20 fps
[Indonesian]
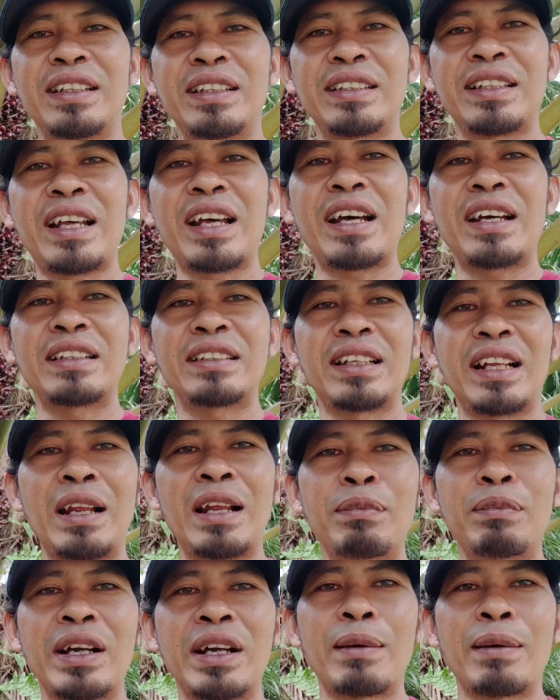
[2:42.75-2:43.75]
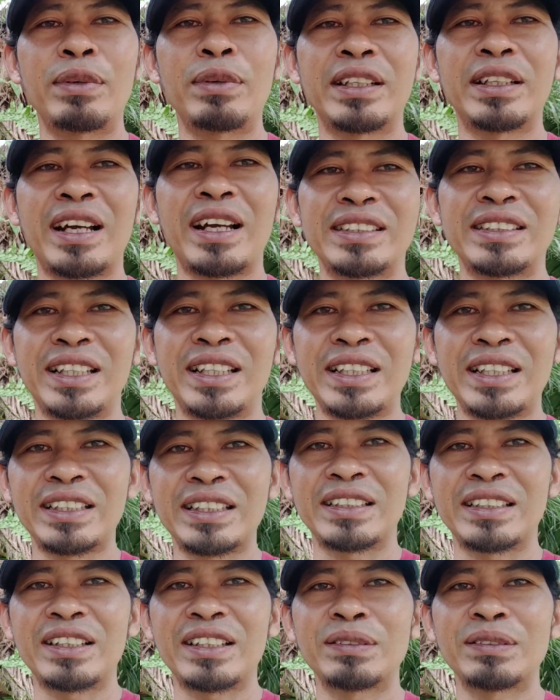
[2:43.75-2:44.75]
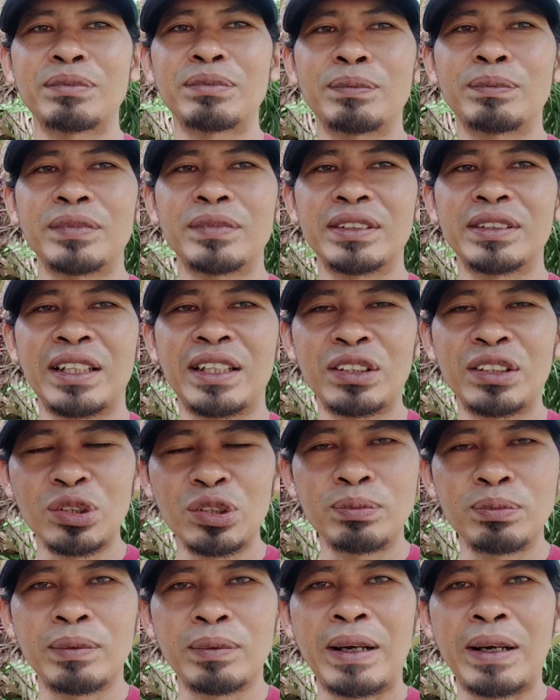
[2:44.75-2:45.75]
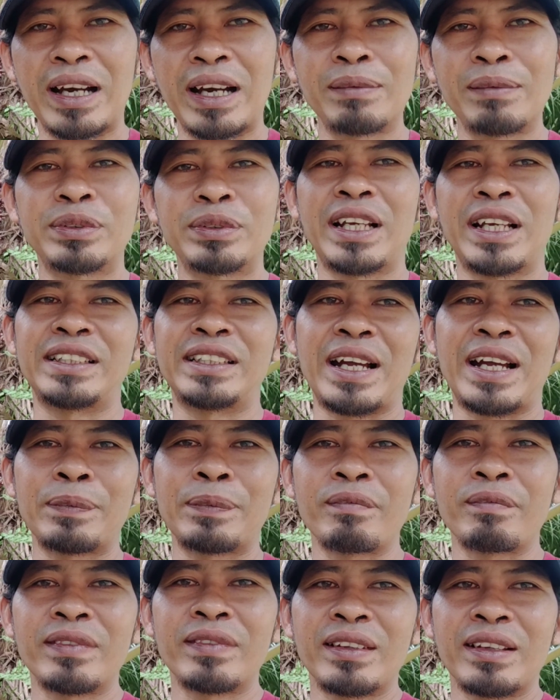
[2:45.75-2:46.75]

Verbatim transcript: kita dalam pengaplikasiannya tentang eh, tentu memakan biaya.